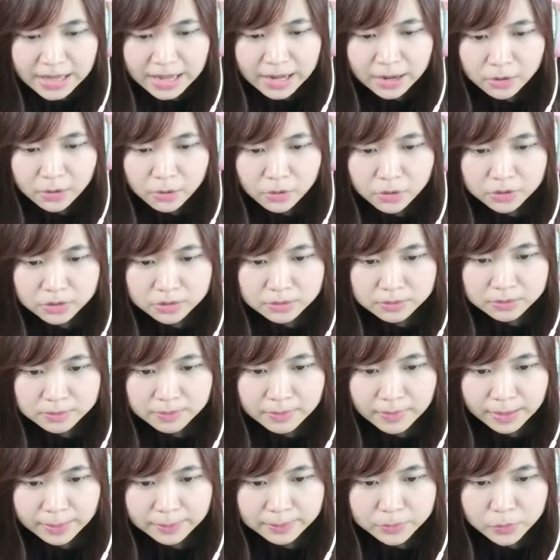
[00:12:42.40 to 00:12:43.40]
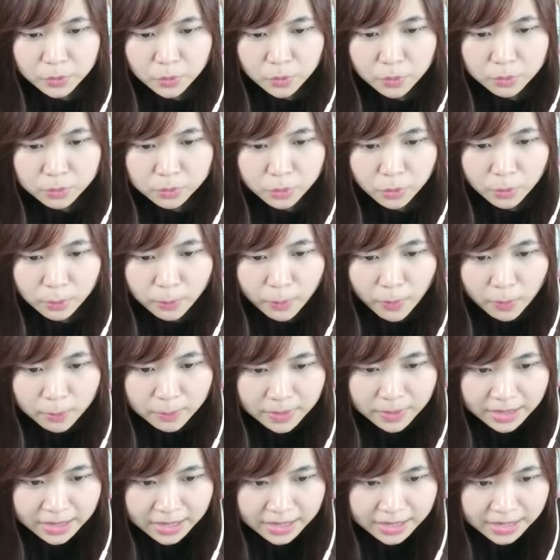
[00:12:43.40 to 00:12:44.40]
ต้ากดแบบทุกทุกปุ่ม
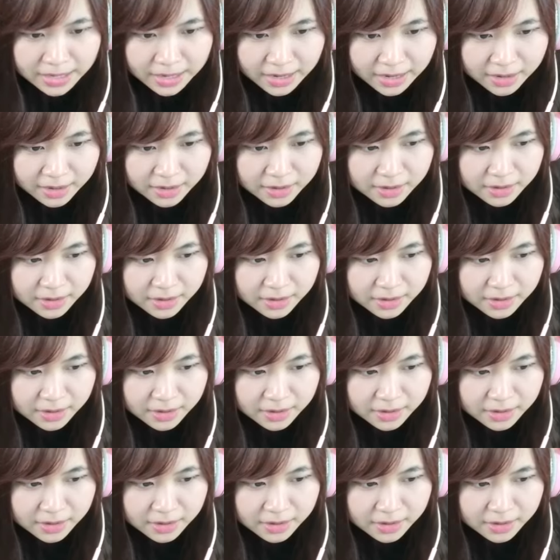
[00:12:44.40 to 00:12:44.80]
แล้วนะคะเนี่ย